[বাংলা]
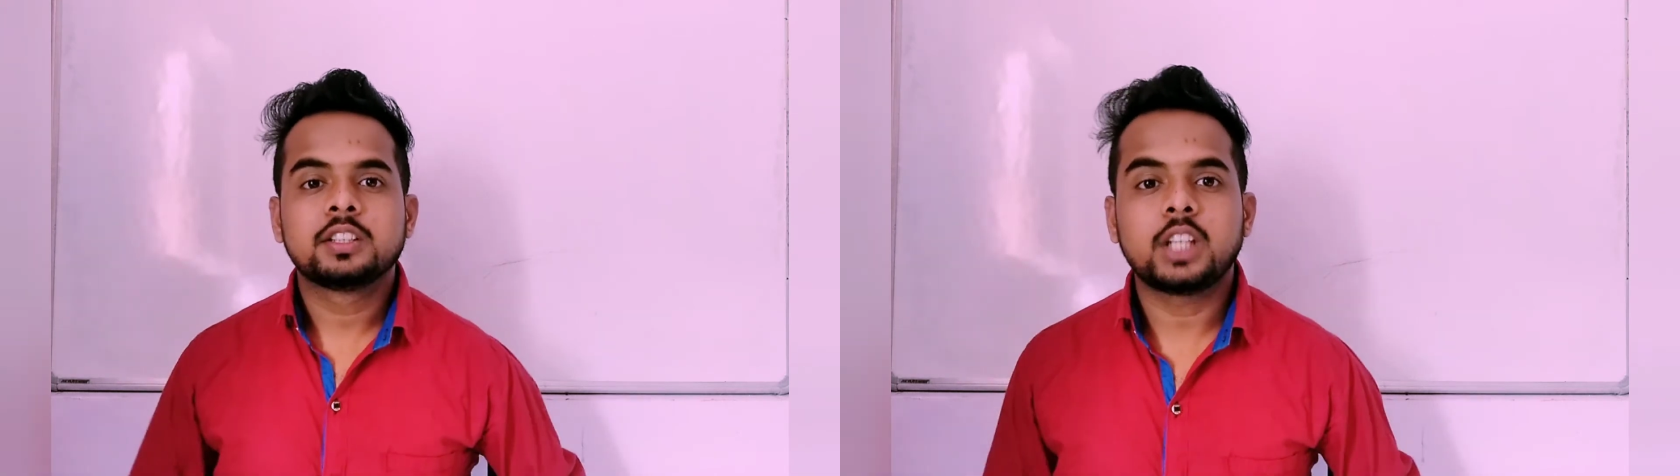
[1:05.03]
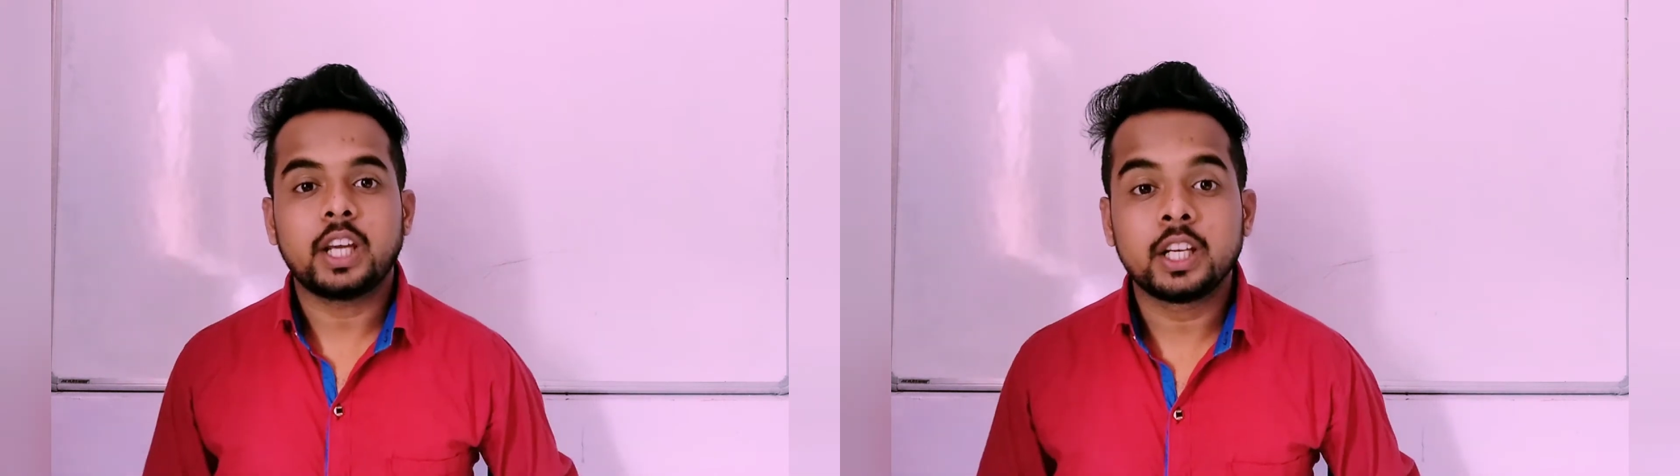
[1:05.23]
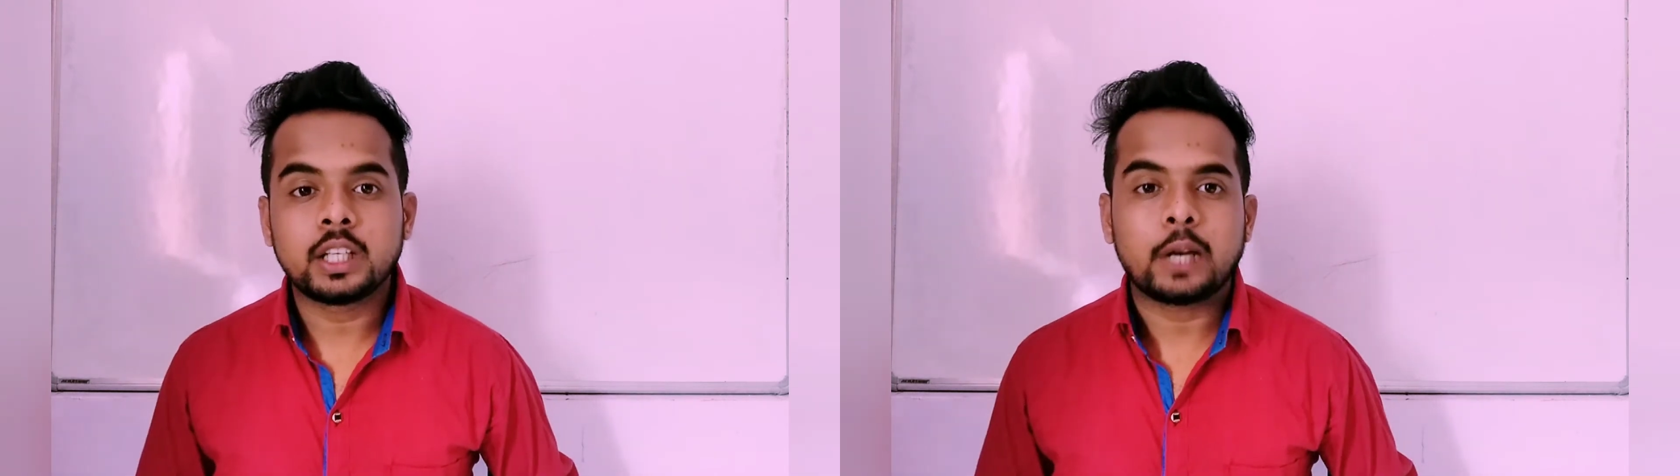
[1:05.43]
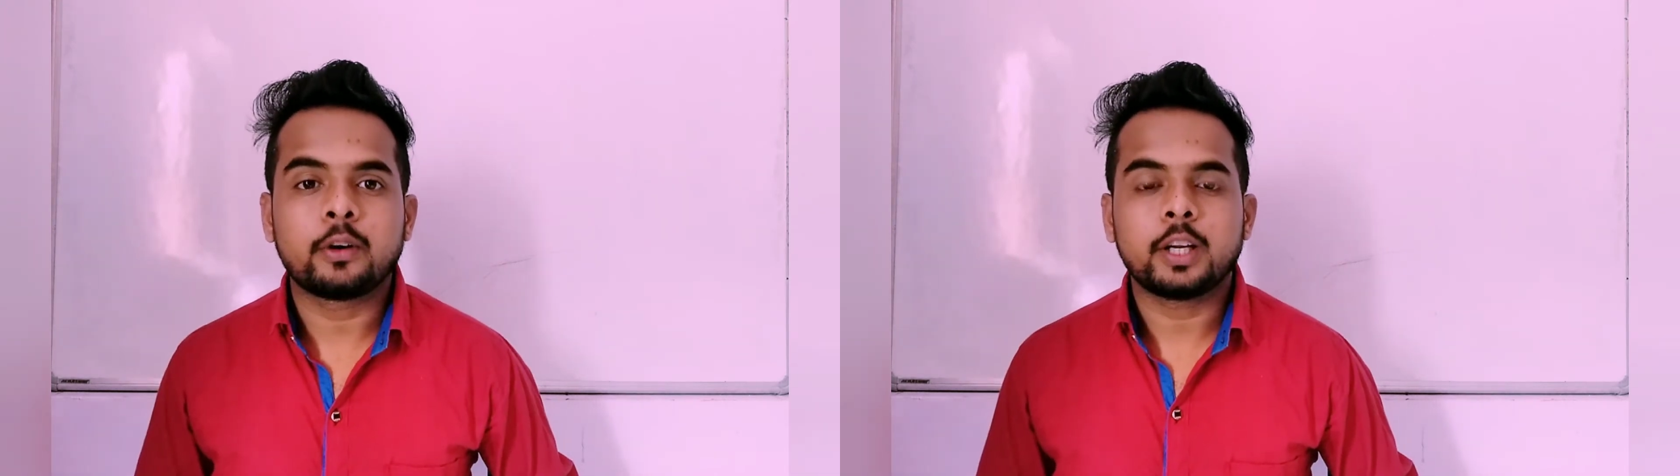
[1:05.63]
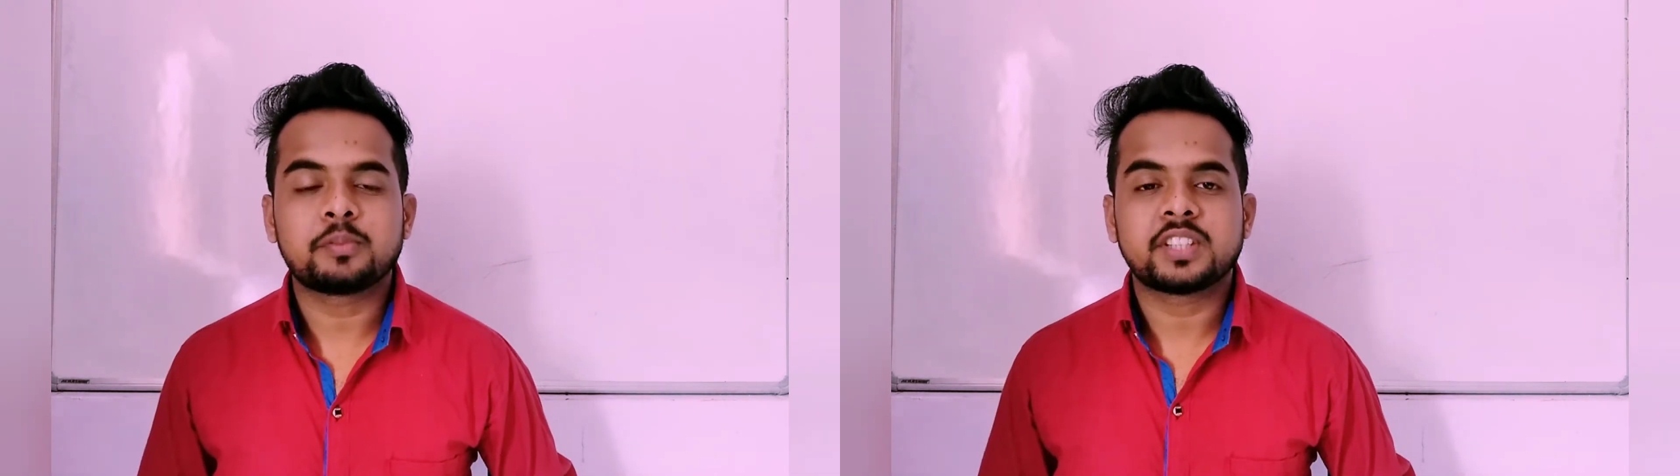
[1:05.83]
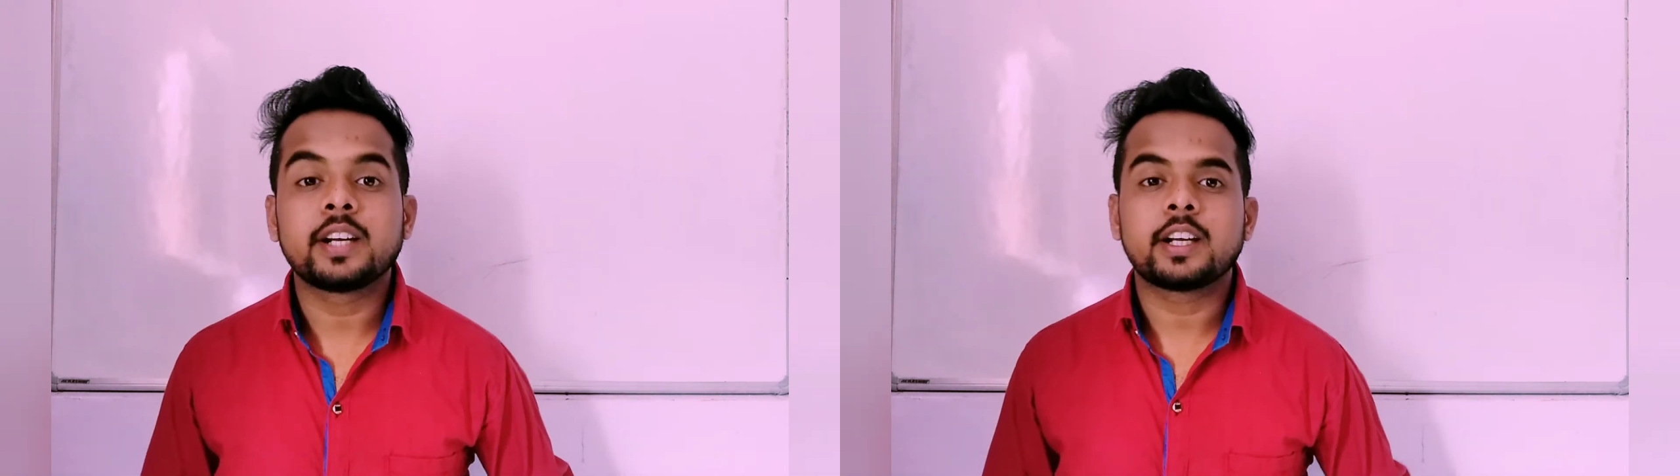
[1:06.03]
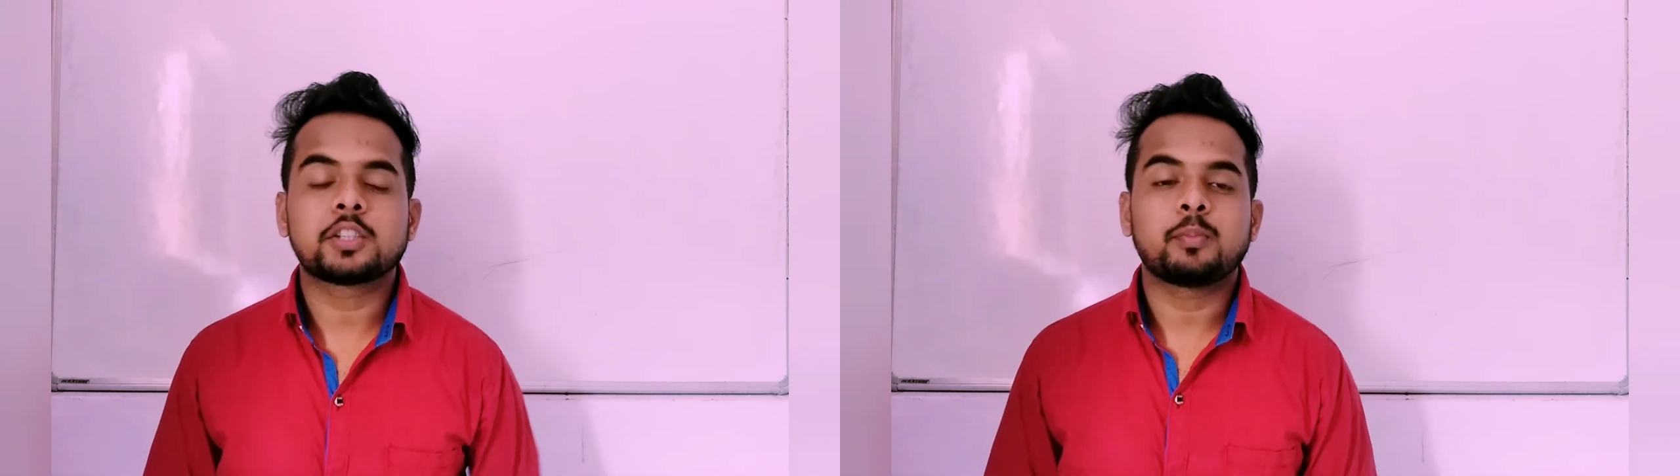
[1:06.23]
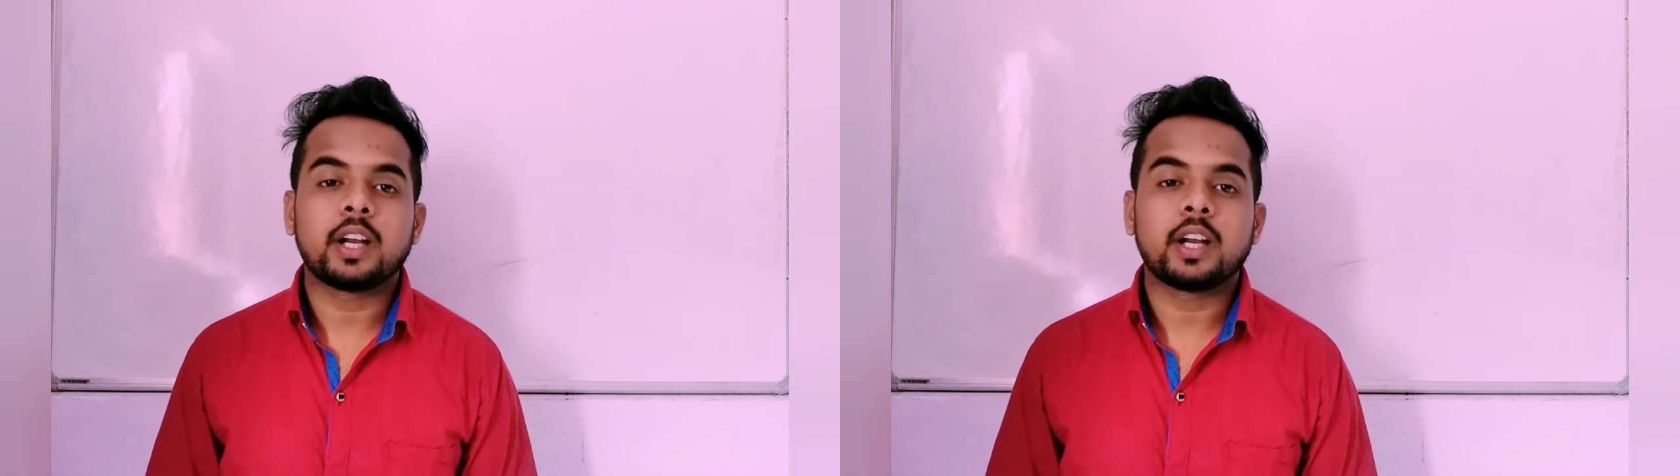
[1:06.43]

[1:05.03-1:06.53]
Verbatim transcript: যে ইন্টারোগেটিভ সেন্টেন্স